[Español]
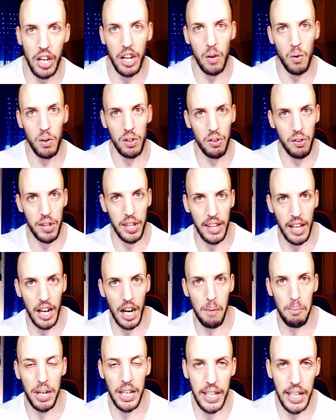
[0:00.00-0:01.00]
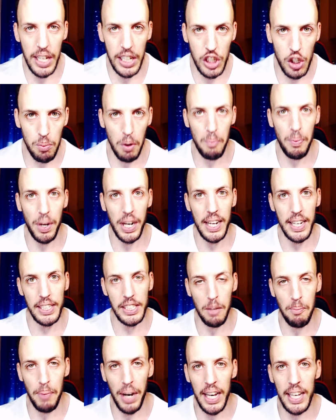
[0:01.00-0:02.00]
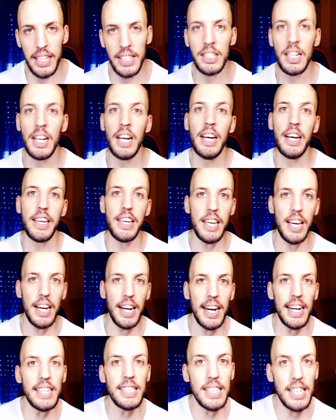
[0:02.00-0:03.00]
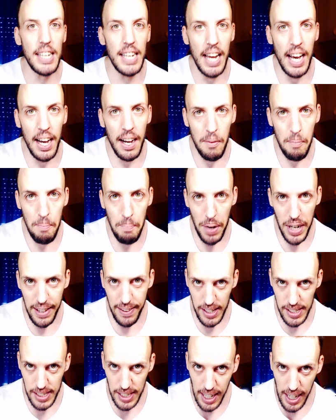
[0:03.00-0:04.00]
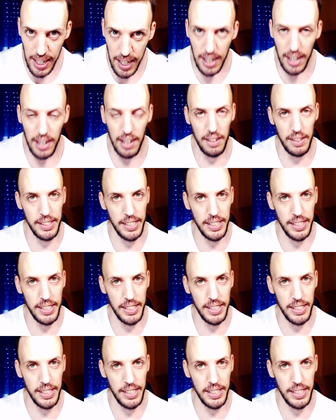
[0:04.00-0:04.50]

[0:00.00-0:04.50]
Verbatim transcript: ahora cuando encienda la Play y eso, pues para que sepáis y hagáis la predescarga,